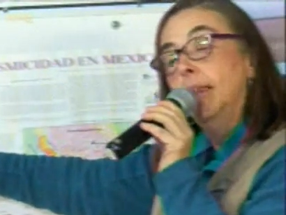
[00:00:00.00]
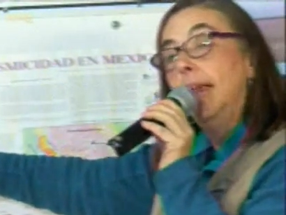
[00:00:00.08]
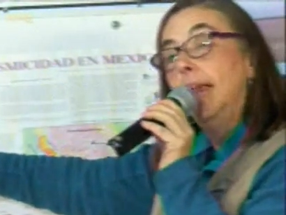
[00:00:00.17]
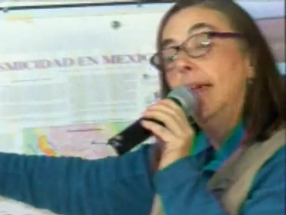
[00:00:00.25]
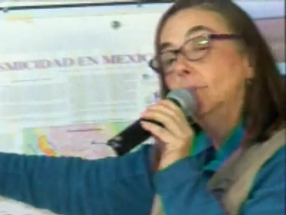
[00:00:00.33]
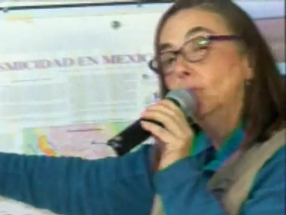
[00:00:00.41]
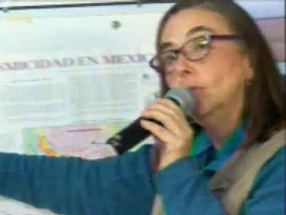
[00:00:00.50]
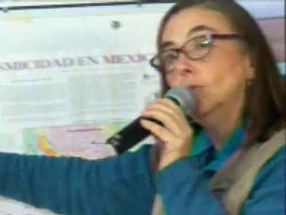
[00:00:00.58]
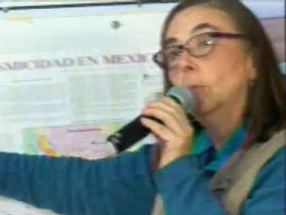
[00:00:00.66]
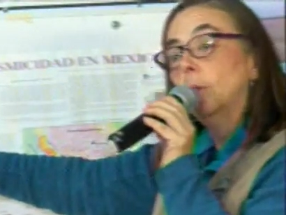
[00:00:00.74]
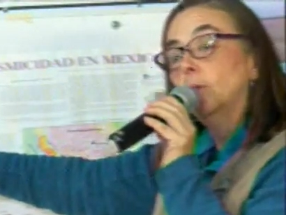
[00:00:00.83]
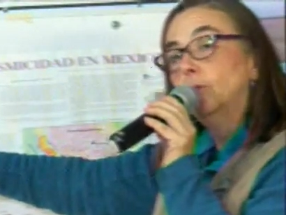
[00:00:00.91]
Esto es
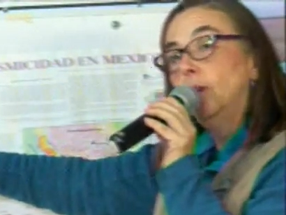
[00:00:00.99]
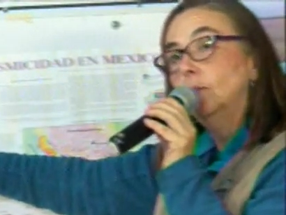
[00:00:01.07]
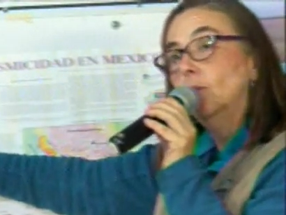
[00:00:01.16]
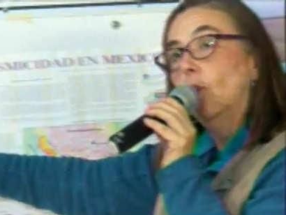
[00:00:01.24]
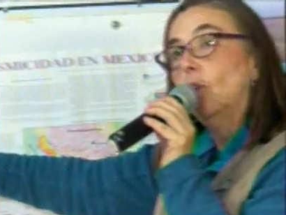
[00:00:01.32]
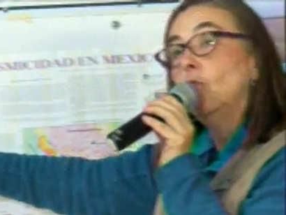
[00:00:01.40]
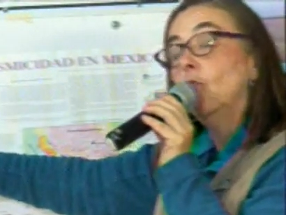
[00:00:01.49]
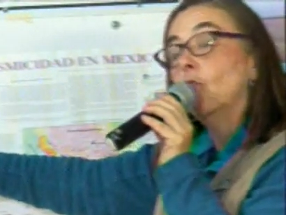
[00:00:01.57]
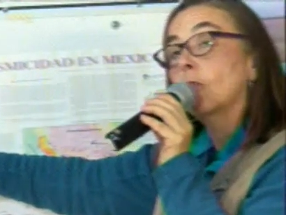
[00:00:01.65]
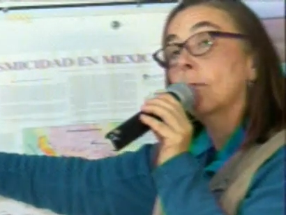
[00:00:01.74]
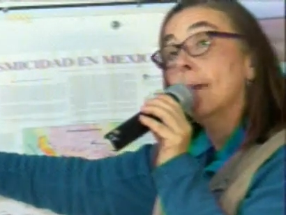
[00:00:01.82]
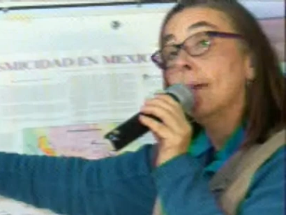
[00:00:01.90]
un proceso
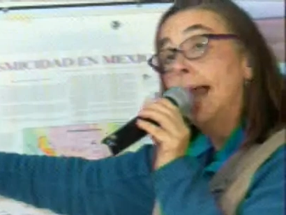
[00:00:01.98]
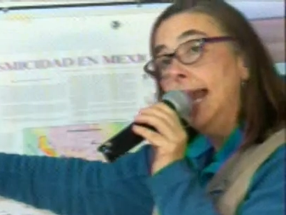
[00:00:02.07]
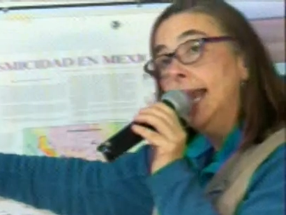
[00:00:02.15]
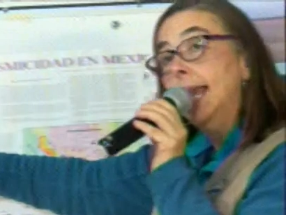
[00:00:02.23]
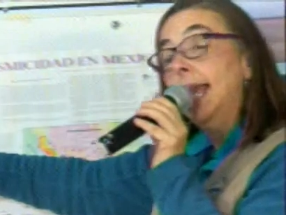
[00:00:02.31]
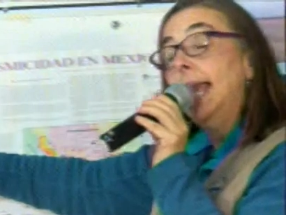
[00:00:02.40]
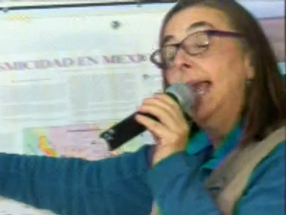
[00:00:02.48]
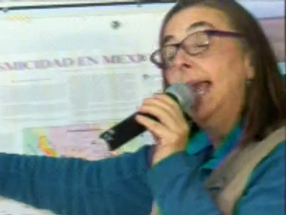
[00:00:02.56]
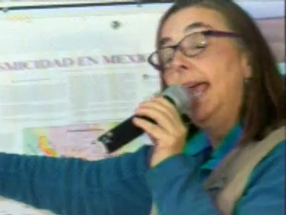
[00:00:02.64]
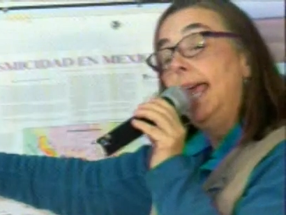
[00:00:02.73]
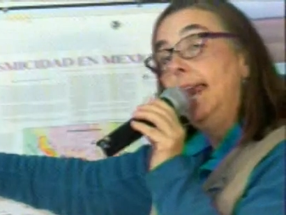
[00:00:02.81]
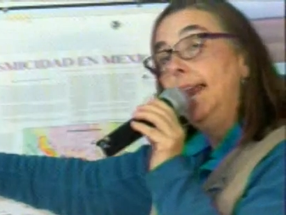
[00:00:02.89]
normal
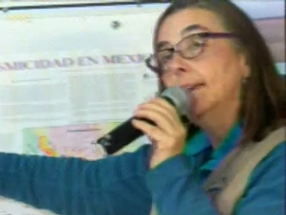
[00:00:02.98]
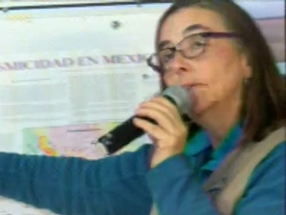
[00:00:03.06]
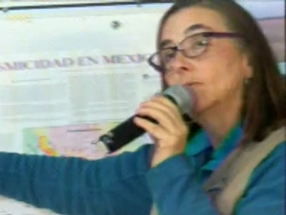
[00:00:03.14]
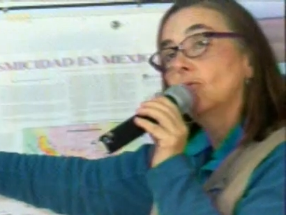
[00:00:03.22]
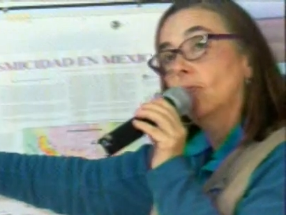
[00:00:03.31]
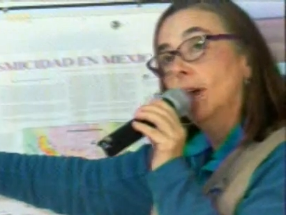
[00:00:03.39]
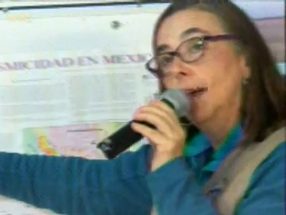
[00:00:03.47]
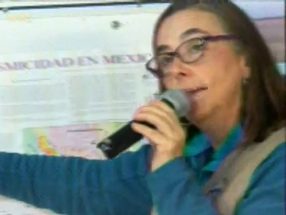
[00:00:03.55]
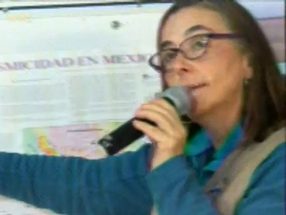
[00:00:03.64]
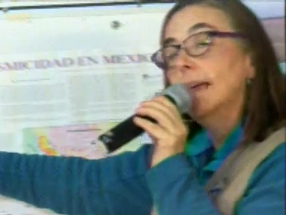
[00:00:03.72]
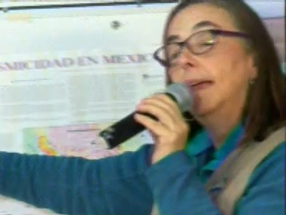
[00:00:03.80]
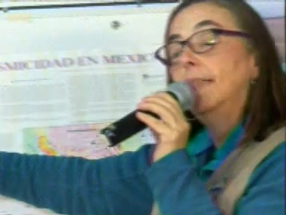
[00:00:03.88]
en las
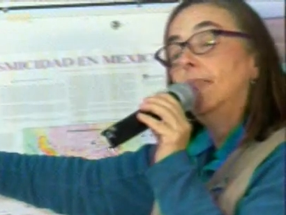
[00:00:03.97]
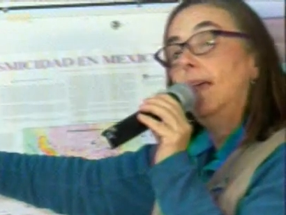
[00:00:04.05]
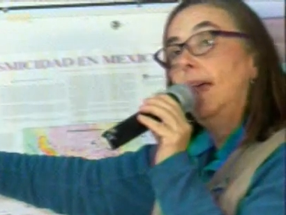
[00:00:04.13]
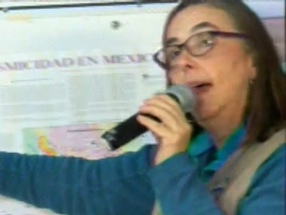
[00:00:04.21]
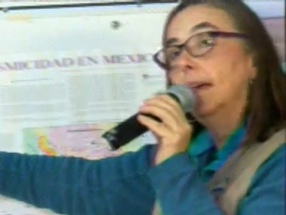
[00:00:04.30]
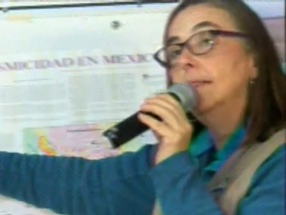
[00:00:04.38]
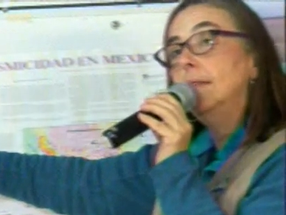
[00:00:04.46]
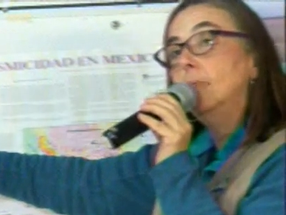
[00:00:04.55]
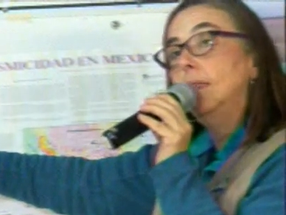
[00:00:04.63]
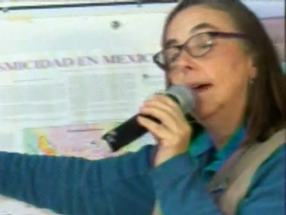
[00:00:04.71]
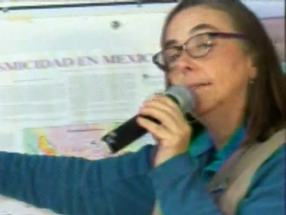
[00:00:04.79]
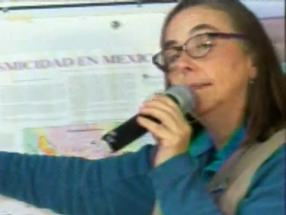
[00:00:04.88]
zonas de
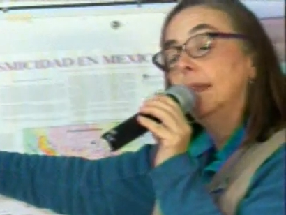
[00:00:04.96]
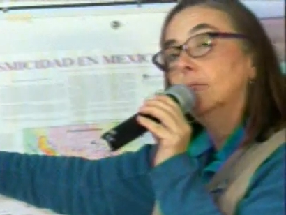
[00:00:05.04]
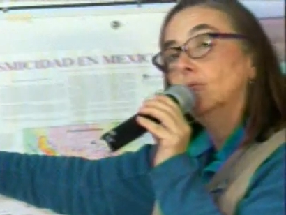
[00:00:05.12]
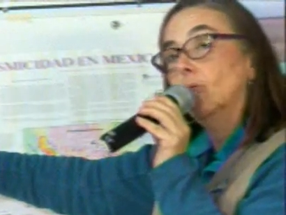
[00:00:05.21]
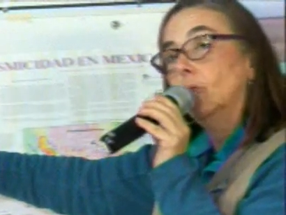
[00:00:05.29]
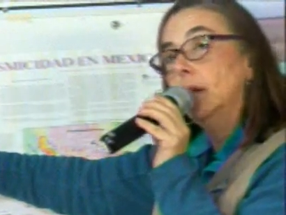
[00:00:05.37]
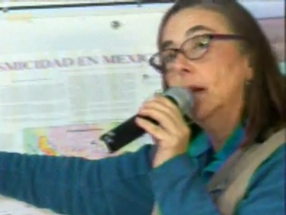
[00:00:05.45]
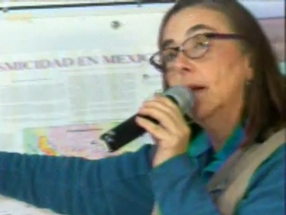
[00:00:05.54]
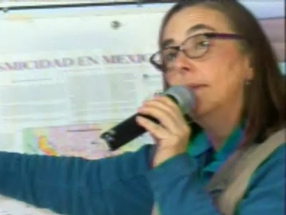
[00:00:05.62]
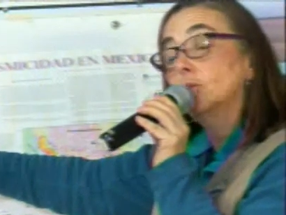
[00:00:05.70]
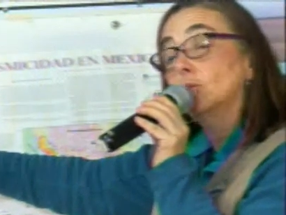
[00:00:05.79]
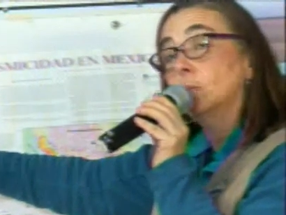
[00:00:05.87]
actividad
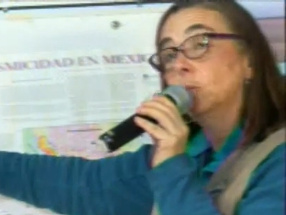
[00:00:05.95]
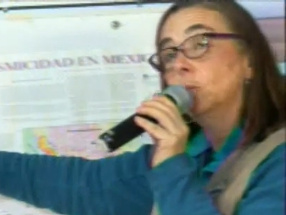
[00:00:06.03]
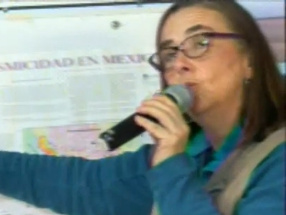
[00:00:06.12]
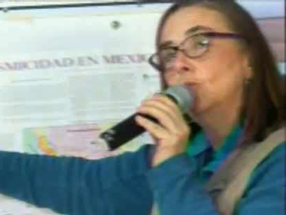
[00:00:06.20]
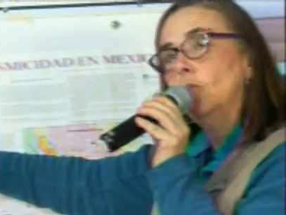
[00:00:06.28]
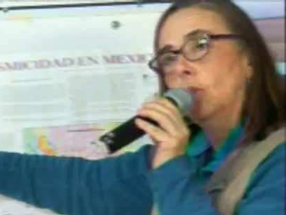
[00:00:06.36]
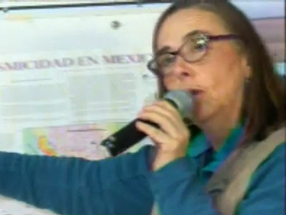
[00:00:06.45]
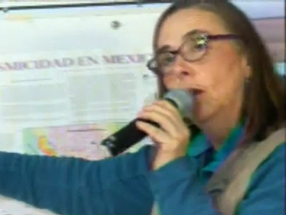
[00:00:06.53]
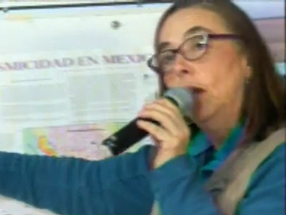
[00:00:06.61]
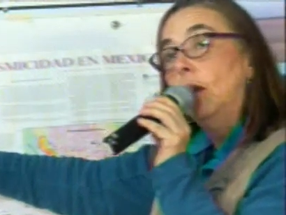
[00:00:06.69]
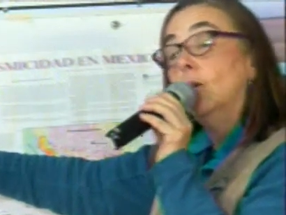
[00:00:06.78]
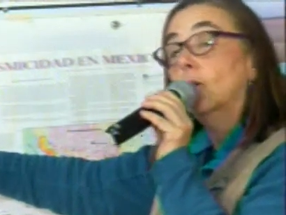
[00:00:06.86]
tectónica de subducción.
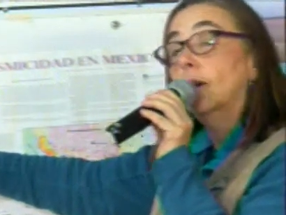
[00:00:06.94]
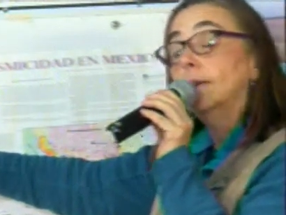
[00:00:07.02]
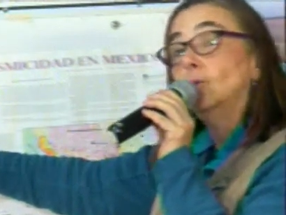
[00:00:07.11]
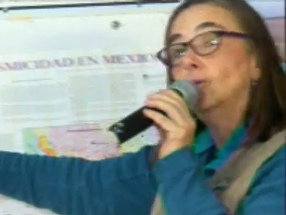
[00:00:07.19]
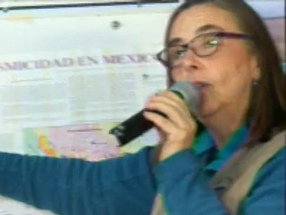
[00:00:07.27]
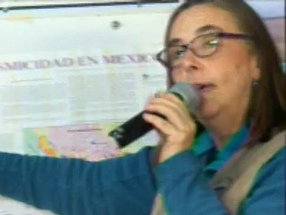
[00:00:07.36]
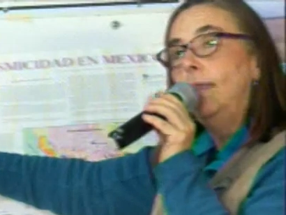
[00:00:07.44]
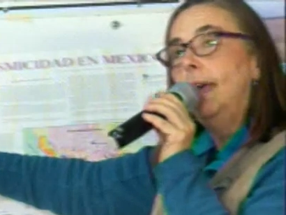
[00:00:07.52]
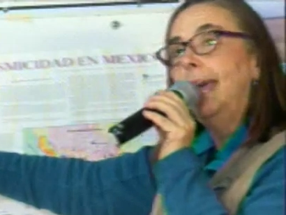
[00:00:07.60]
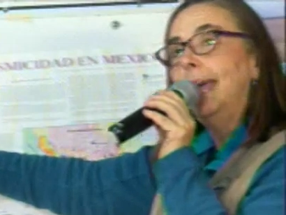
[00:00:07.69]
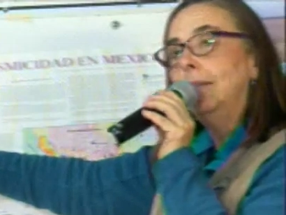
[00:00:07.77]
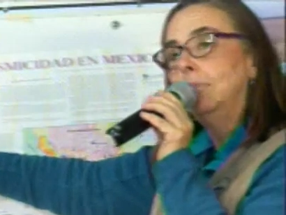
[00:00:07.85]
Lo que
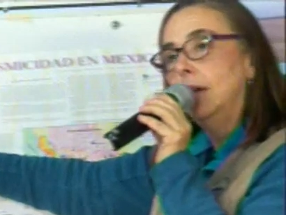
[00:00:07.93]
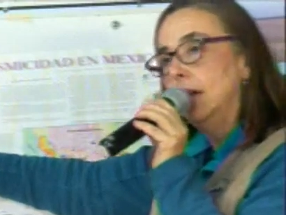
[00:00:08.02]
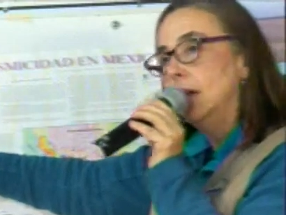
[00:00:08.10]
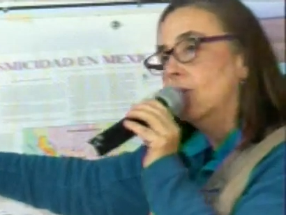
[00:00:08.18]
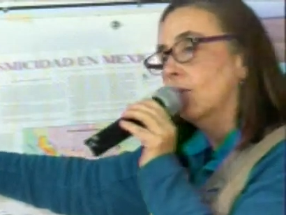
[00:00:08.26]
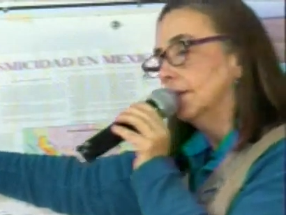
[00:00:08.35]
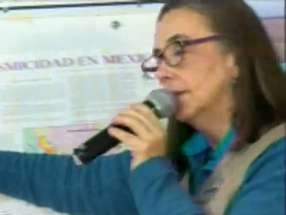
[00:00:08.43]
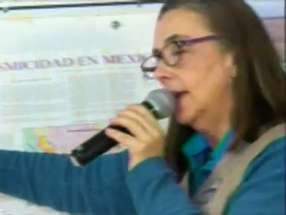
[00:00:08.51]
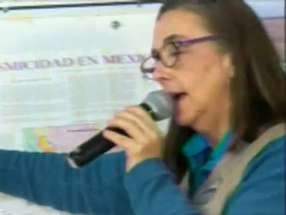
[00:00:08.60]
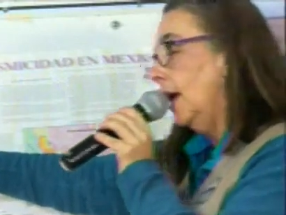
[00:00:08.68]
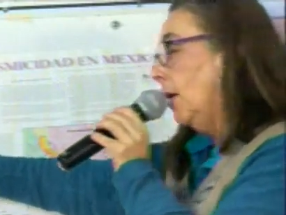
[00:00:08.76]
sucede en México es que